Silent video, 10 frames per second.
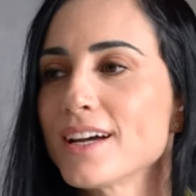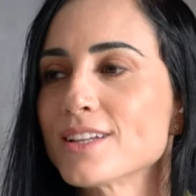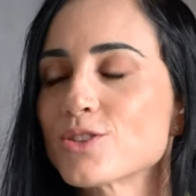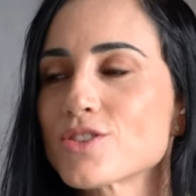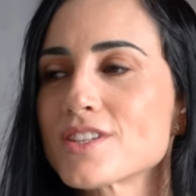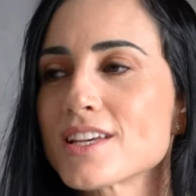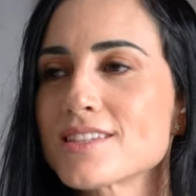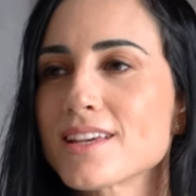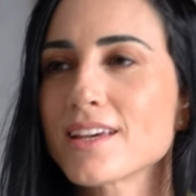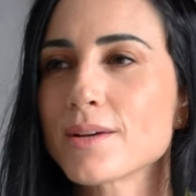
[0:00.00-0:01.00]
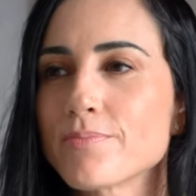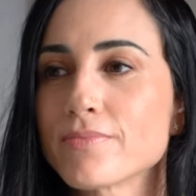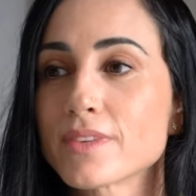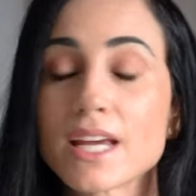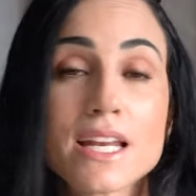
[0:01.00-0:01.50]
Entonces,
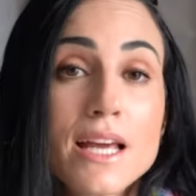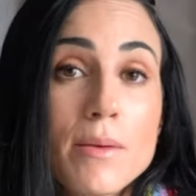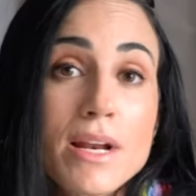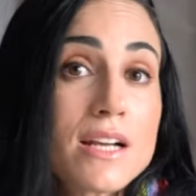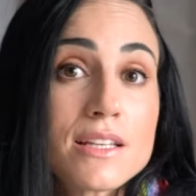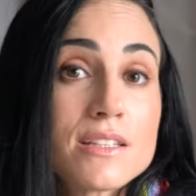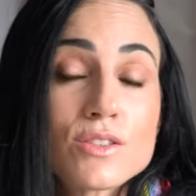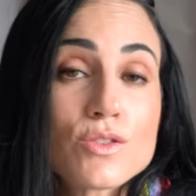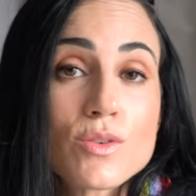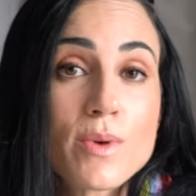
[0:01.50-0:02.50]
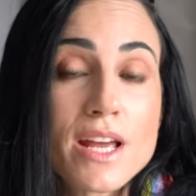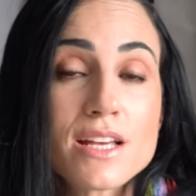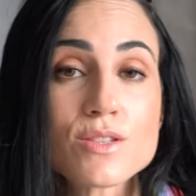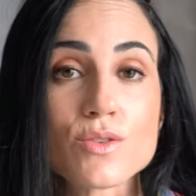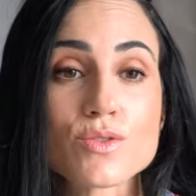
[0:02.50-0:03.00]
em, quería hablar tantito sobre eso,